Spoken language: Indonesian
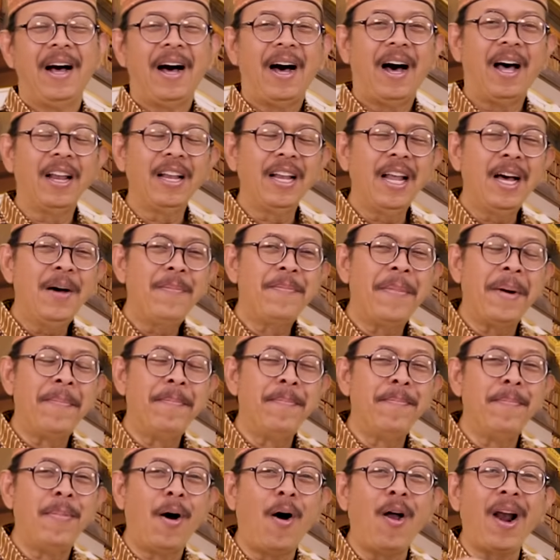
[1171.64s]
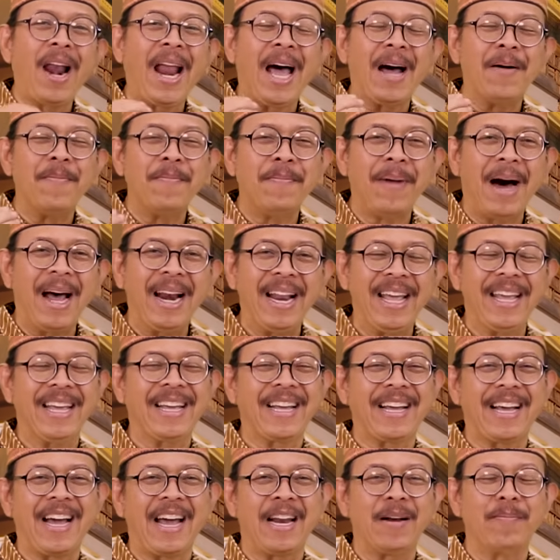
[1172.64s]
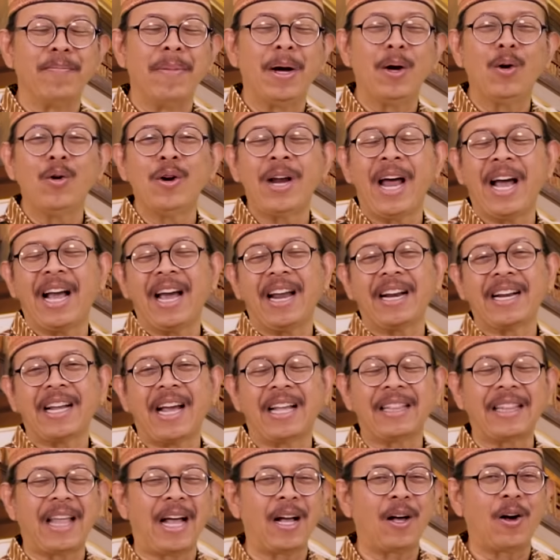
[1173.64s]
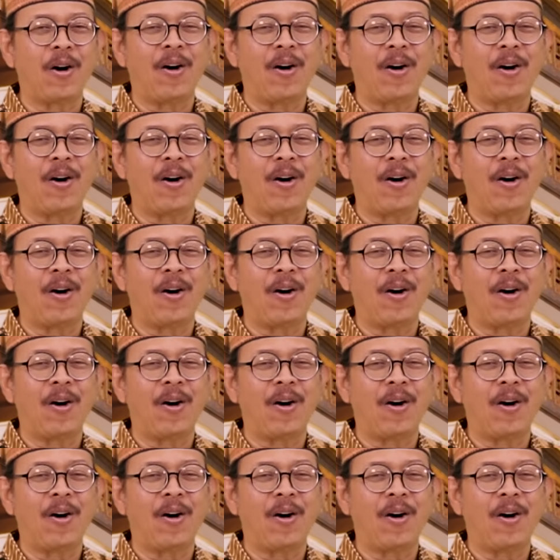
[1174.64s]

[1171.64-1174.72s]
Allah membolak-balikkan menggunakan kata